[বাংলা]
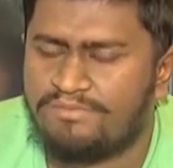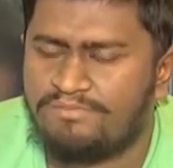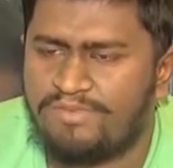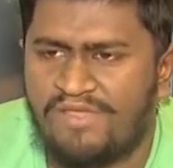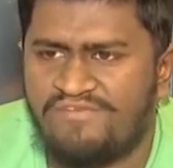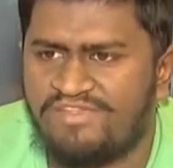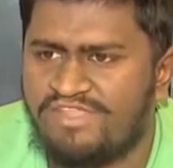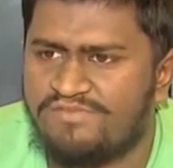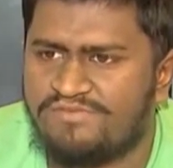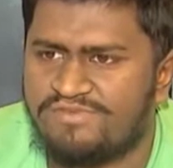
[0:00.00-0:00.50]

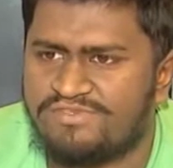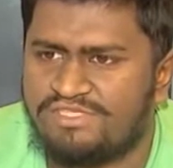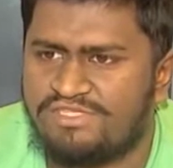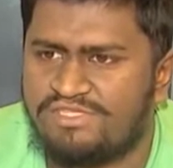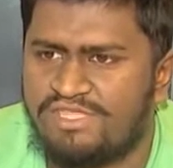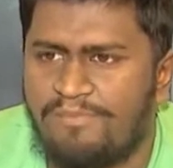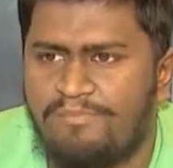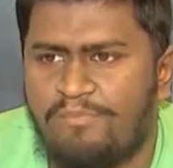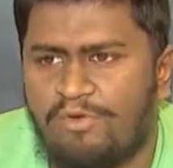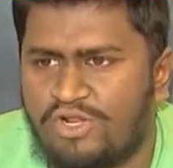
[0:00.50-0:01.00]
প্রাইভেট
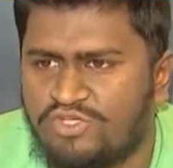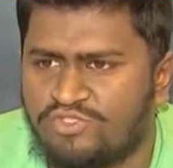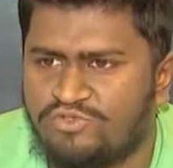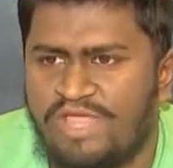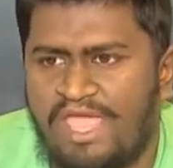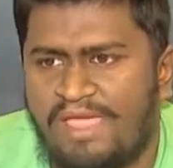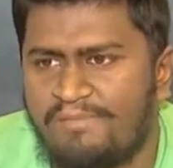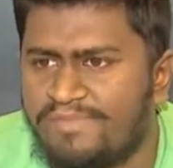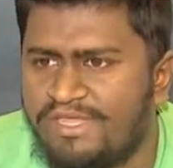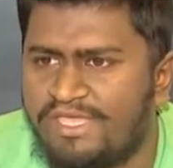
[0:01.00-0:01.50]
ইউনিভার্সিটিতে
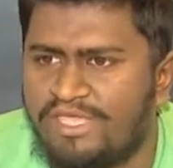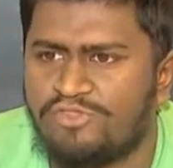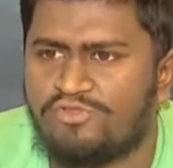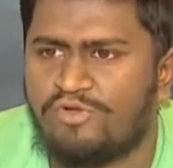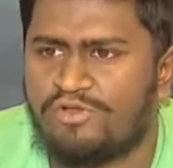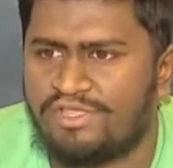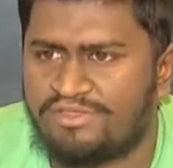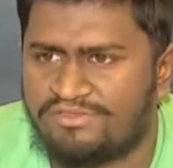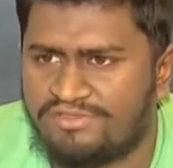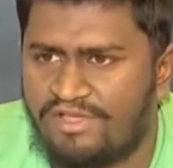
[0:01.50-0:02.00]
পড়াশোনা এমনি
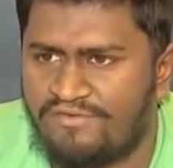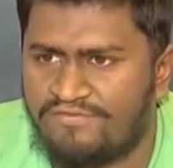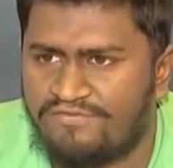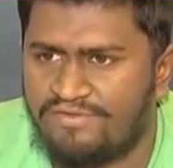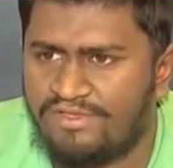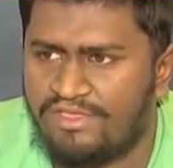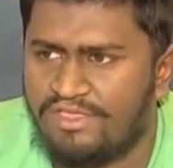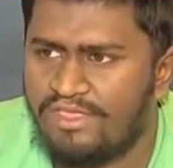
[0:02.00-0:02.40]
কিন্তু অনেক টাফ